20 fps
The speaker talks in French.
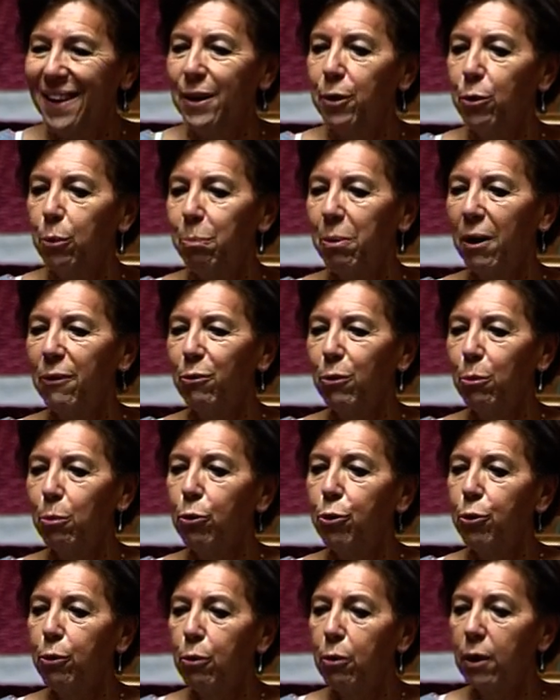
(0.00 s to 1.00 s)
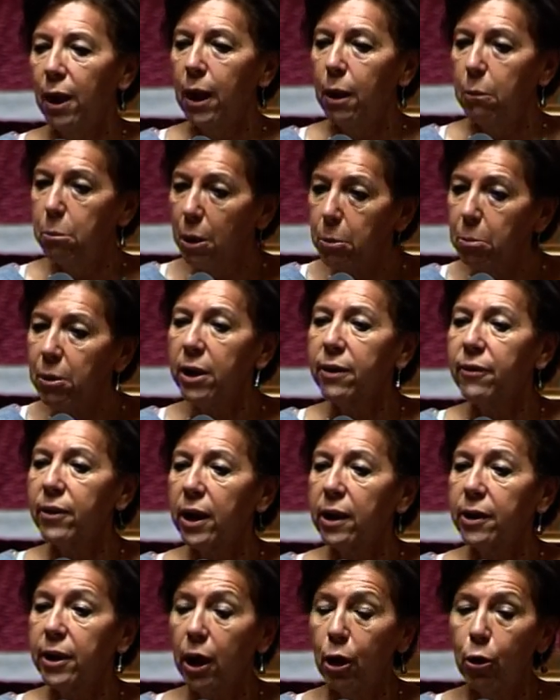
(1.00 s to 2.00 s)
et non pas vous, monsieur Lurel, mais le ministre
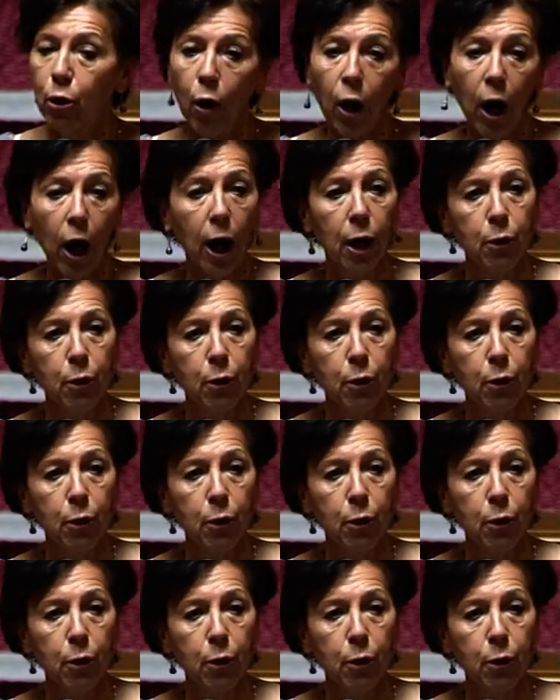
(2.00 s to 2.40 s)
de l'Intérieur,